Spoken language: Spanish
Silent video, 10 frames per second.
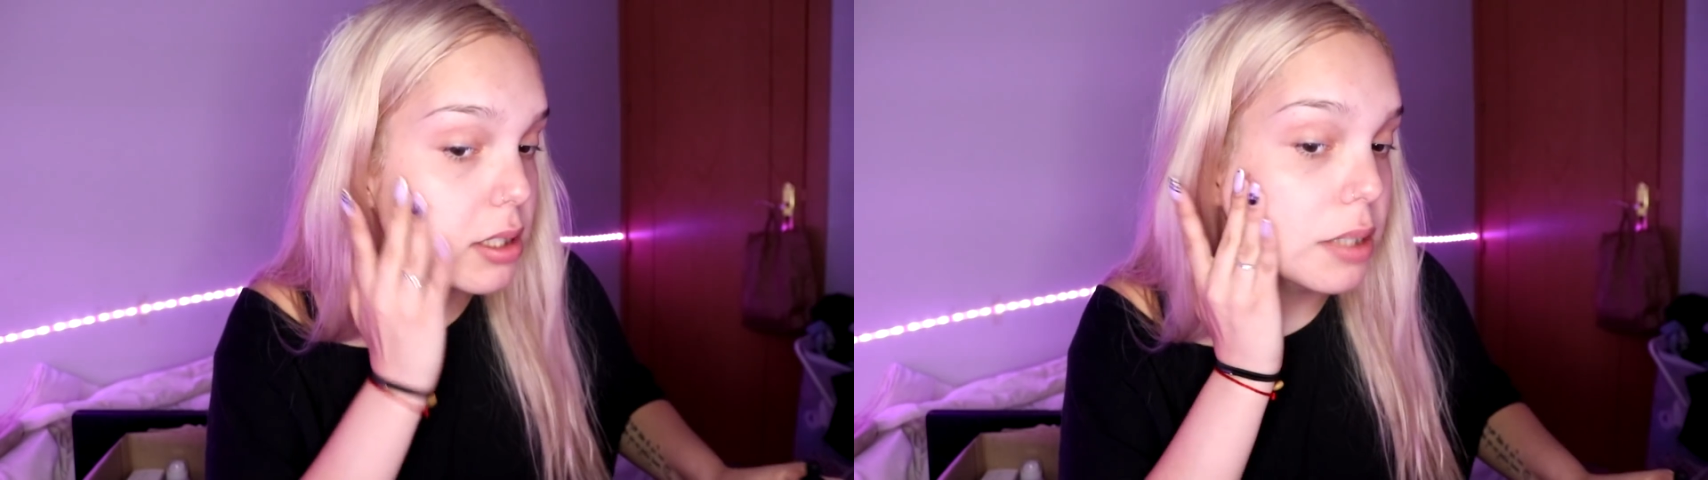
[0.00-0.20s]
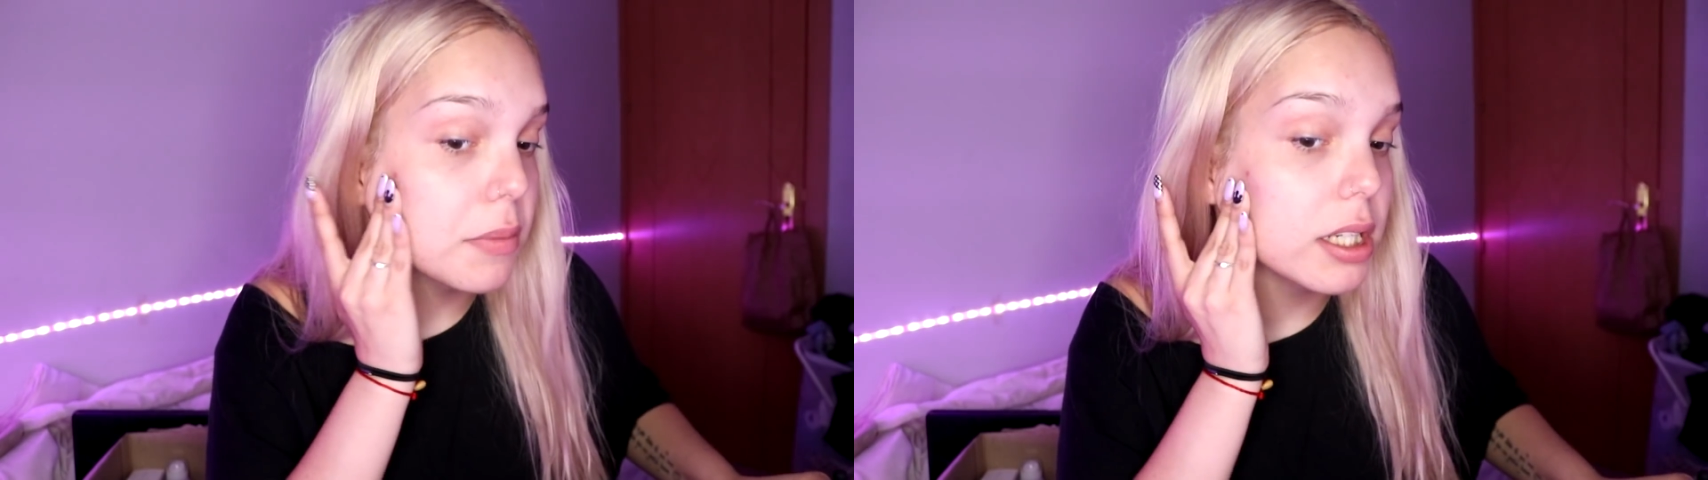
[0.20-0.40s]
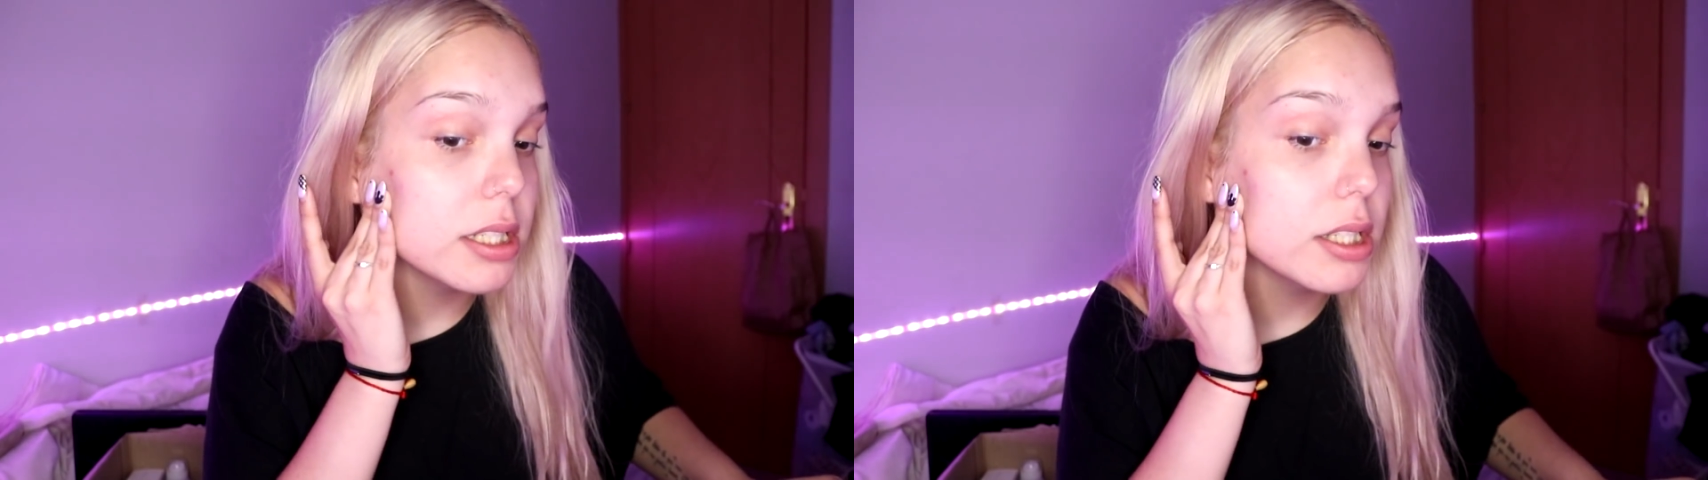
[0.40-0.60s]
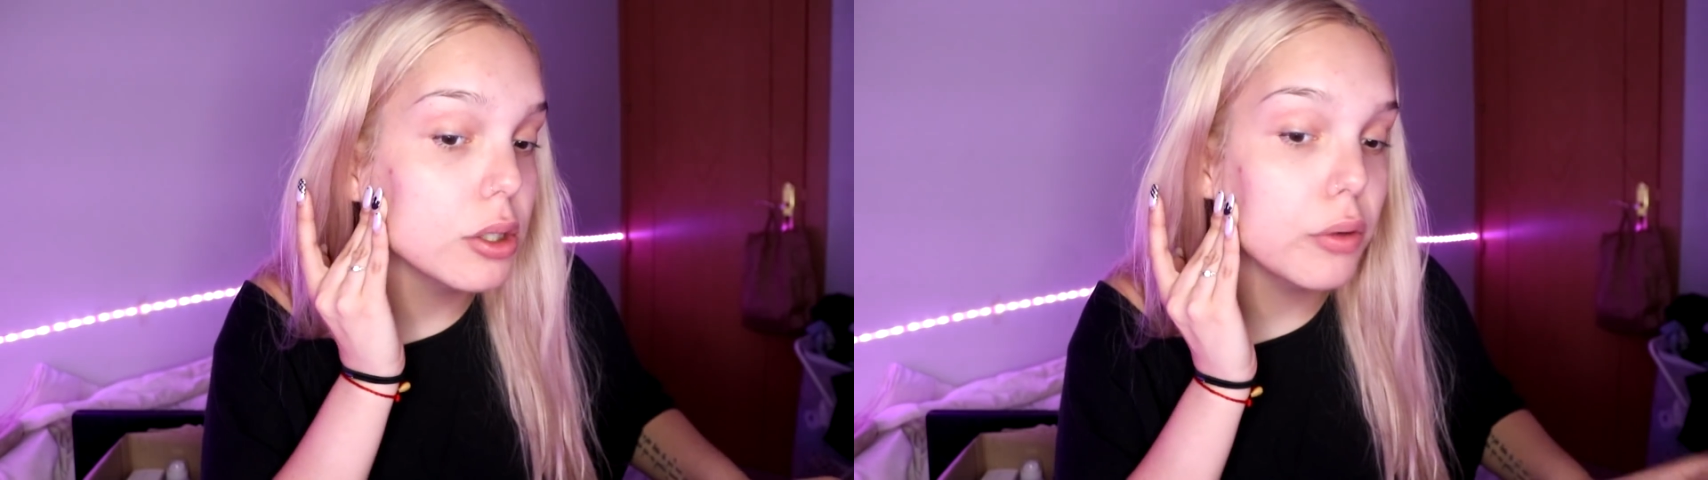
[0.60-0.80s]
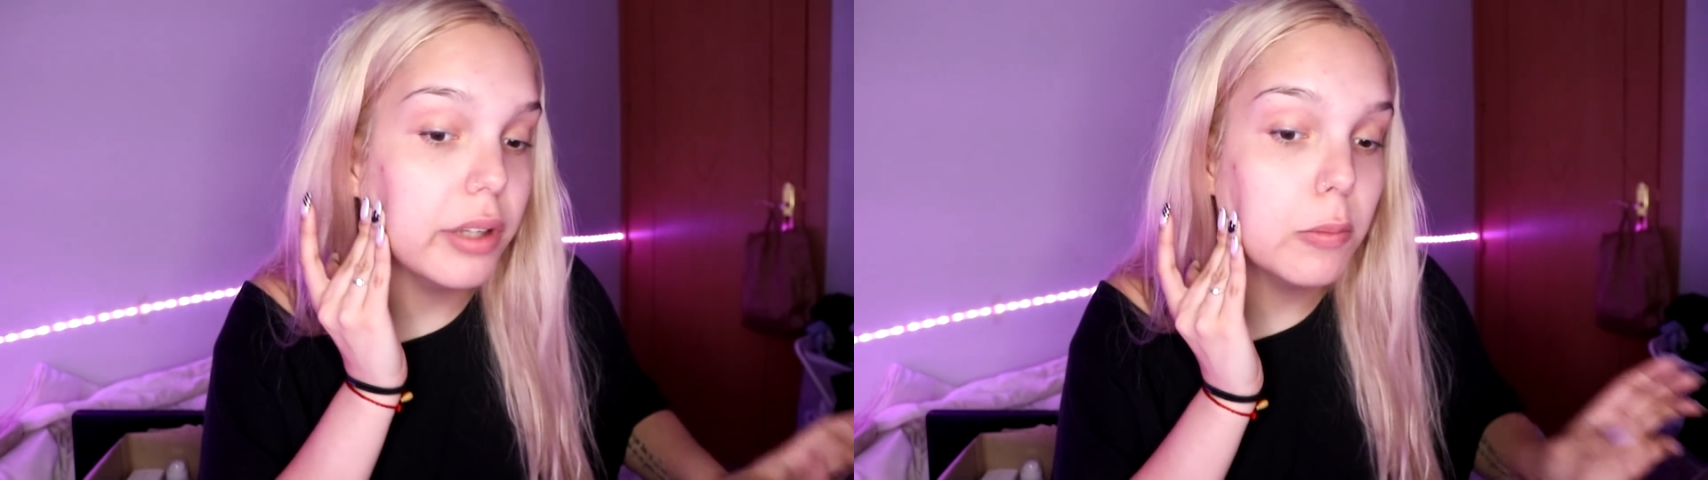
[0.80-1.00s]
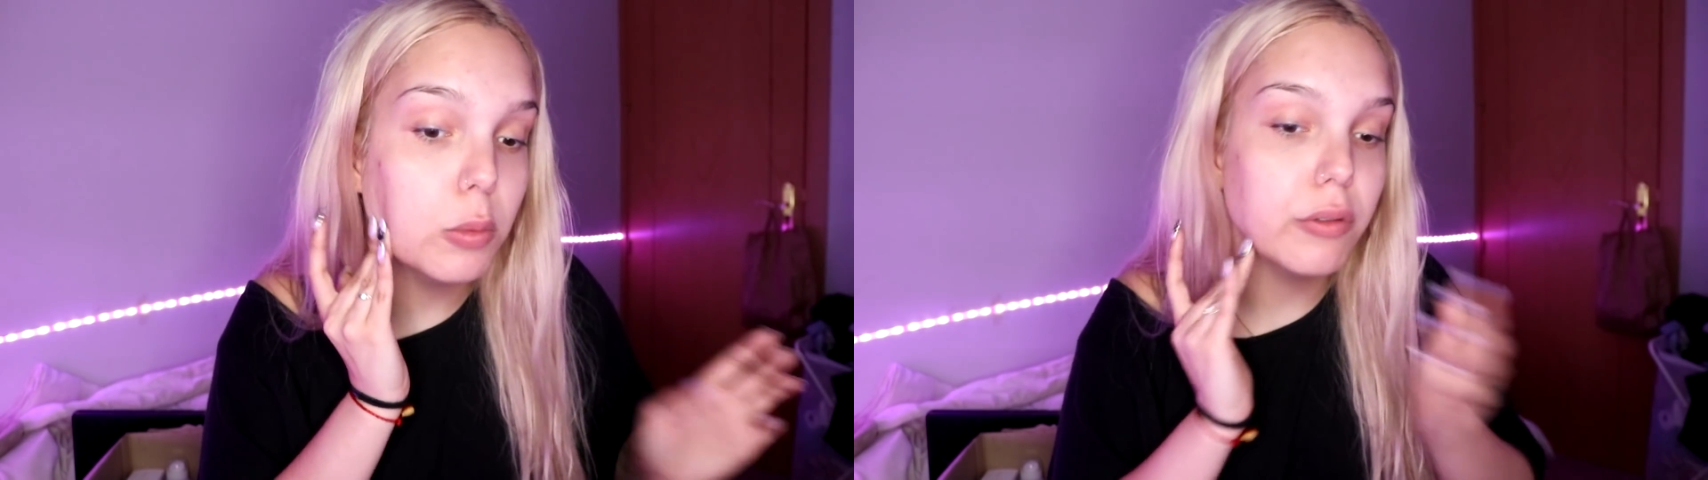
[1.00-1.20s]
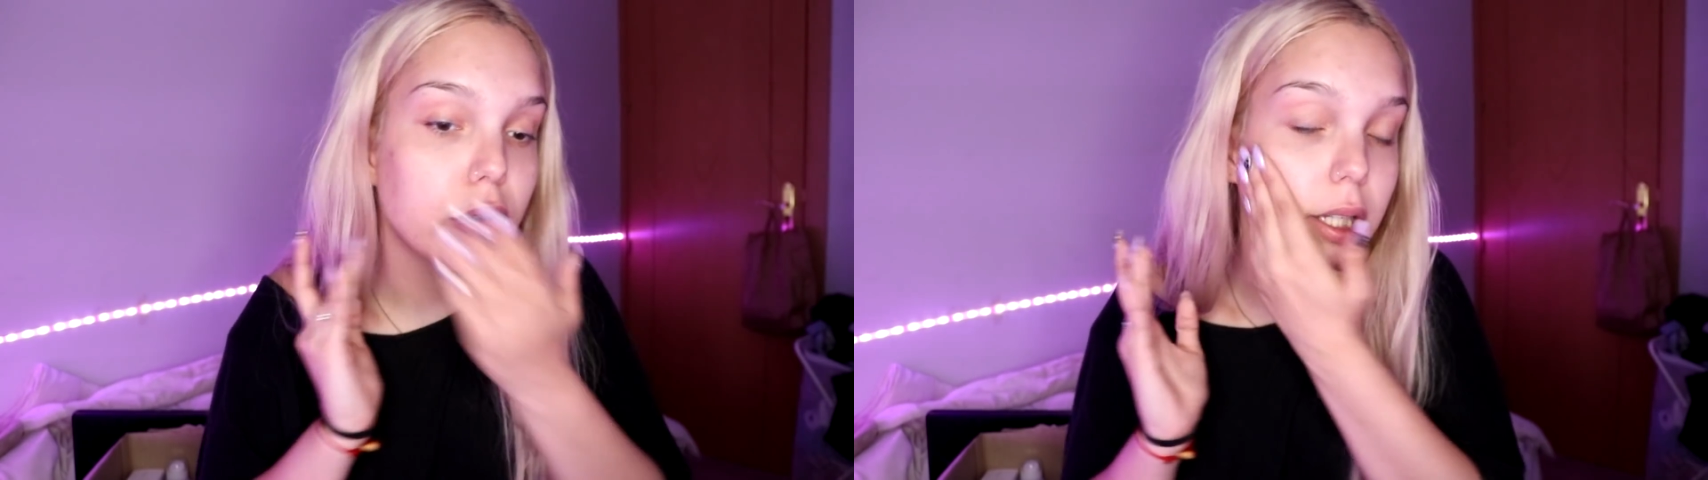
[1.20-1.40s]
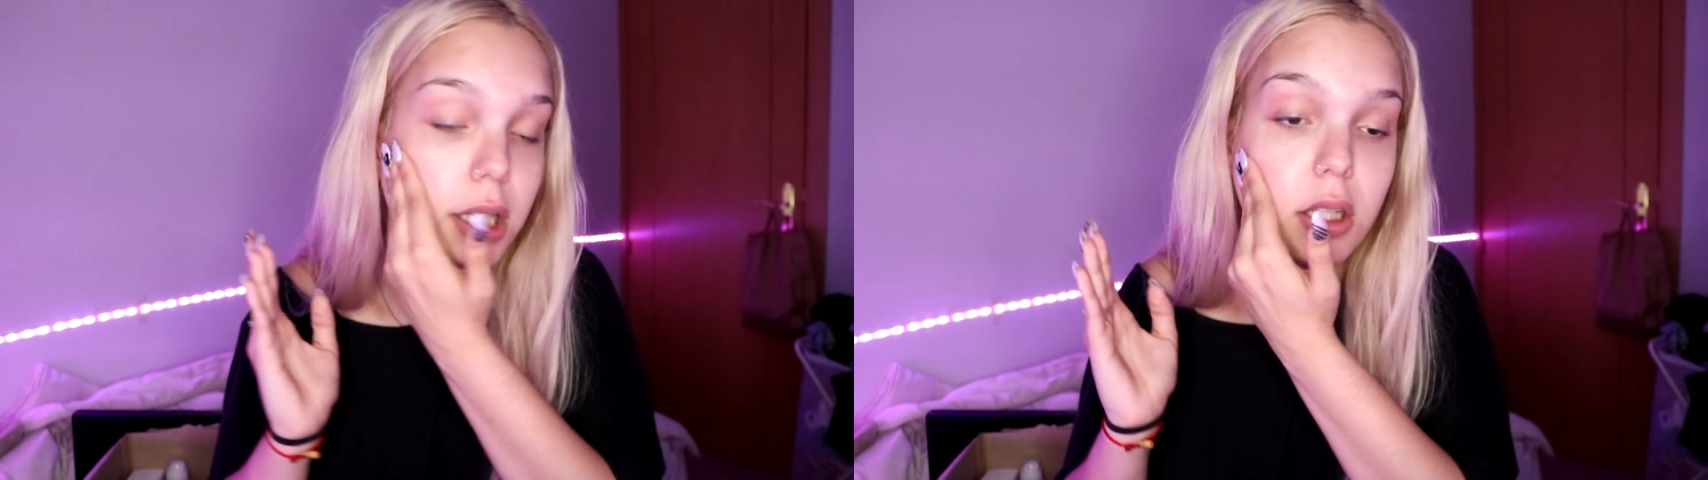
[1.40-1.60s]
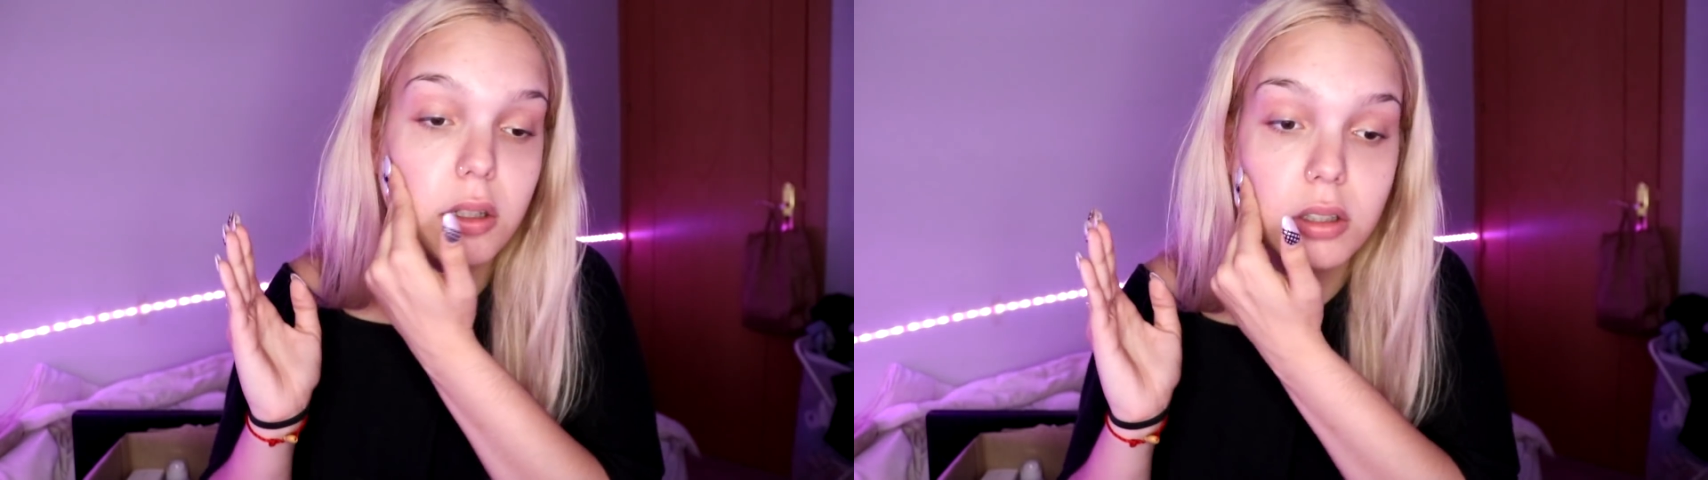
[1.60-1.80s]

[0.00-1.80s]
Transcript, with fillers: Sí, me la siento bien, muy bonito